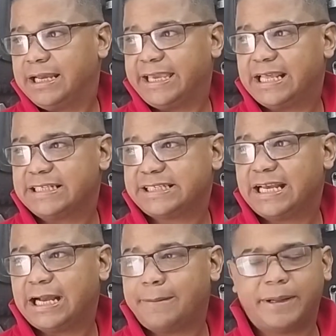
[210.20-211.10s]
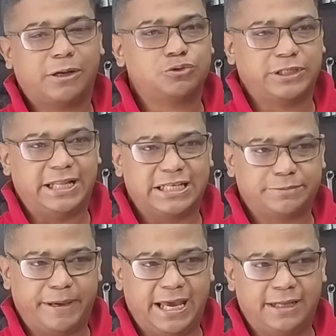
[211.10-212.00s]
que ya las tenga acá para que ustedes
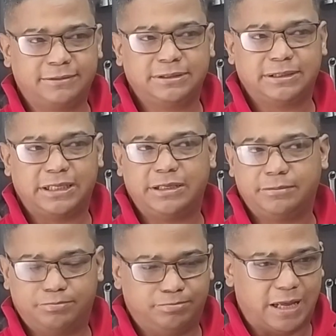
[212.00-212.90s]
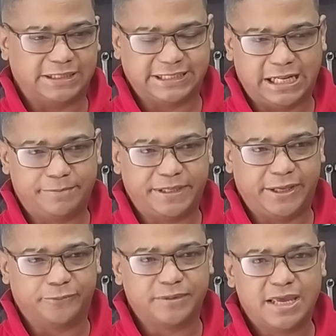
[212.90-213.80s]
las vean y hacer el
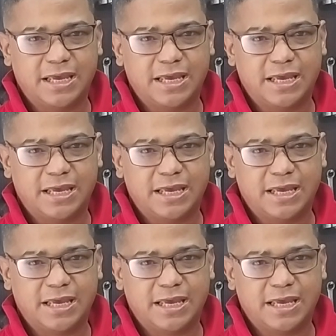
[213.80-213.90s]
video.